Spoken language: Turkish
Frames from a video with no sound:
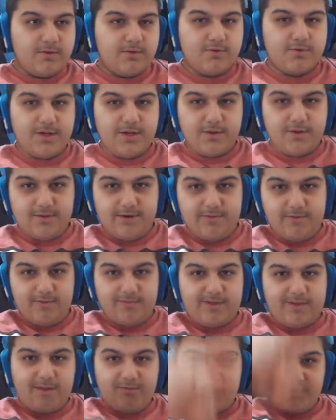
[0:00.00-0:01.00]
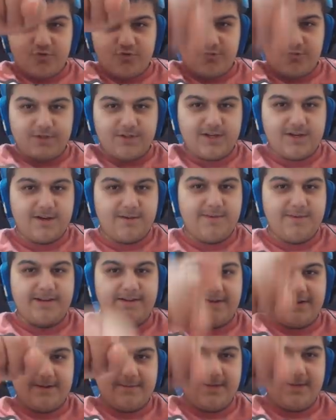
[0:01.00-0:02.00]
Süreyi göremiyorum. Tam şurada
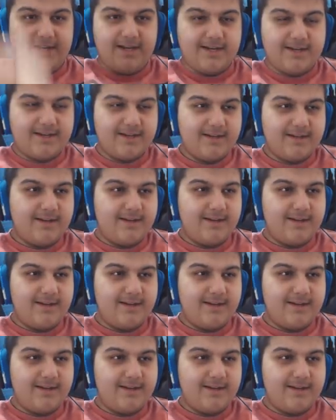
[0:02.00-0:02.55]
kamera var beyler.